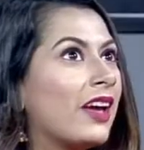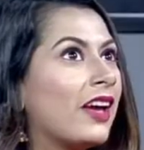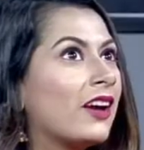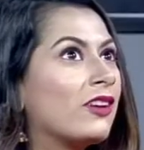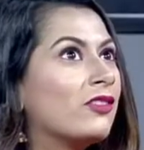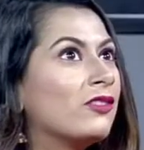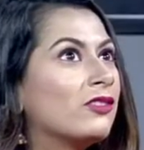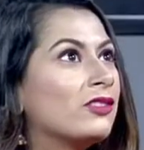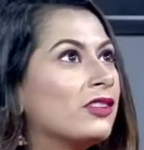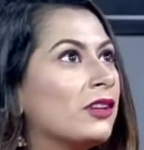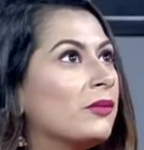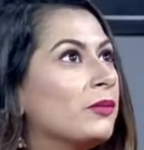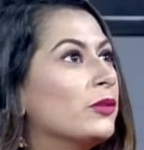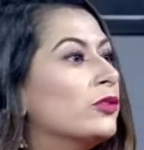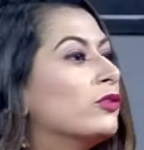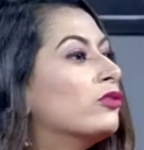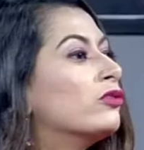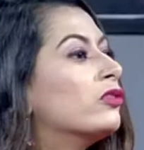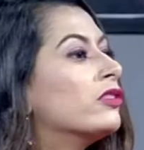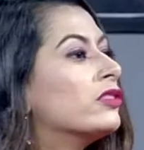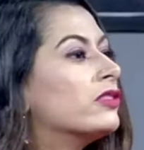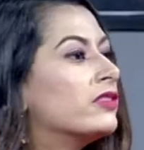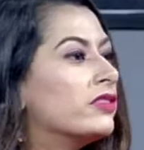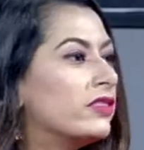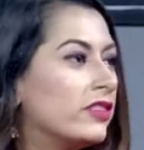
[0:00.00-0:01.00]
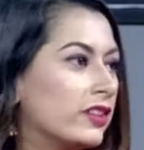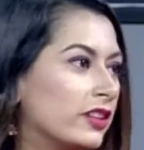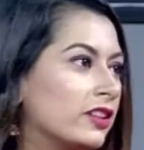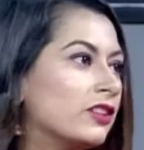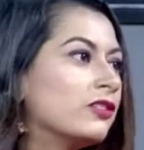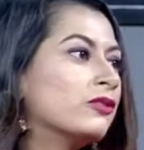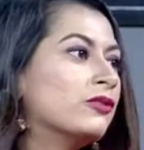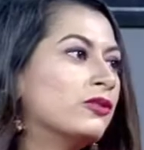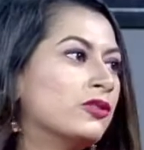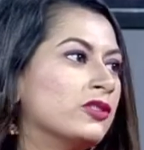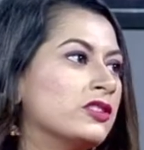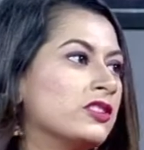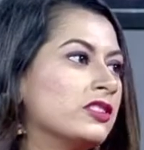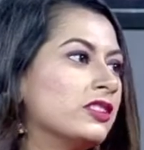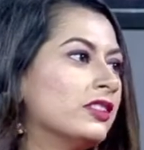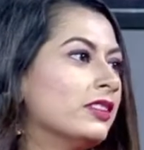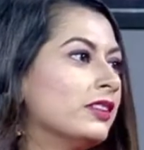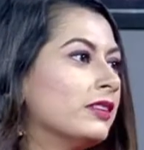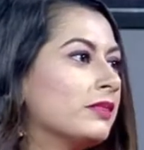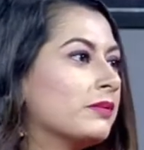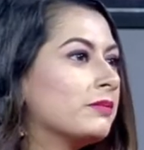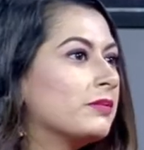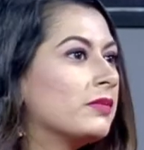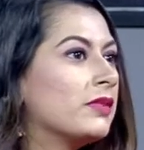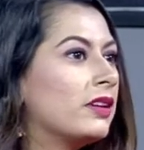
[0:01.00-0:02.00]
এখন আমি দুটো সিরিয়াল করছি
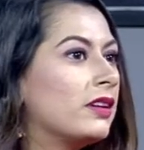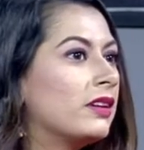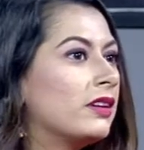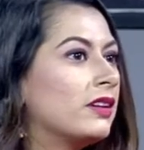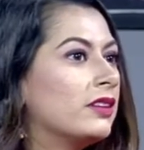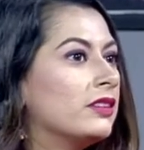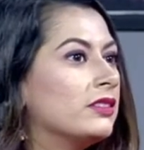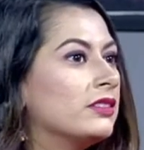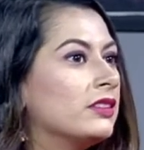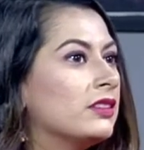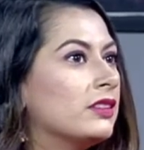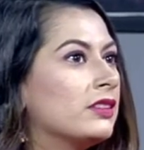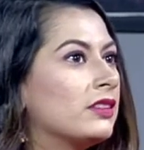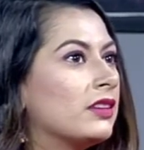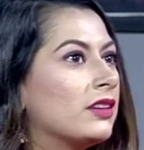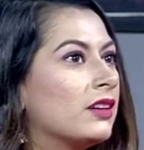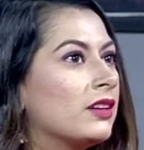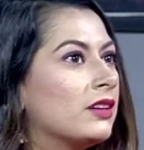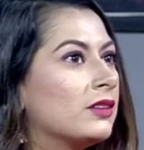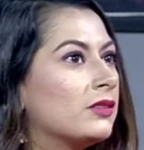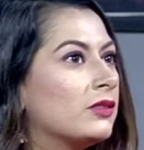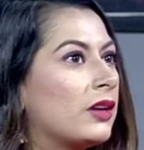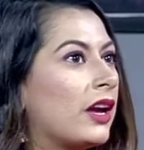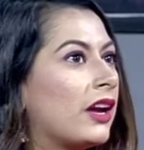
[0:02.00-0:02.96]
যেটা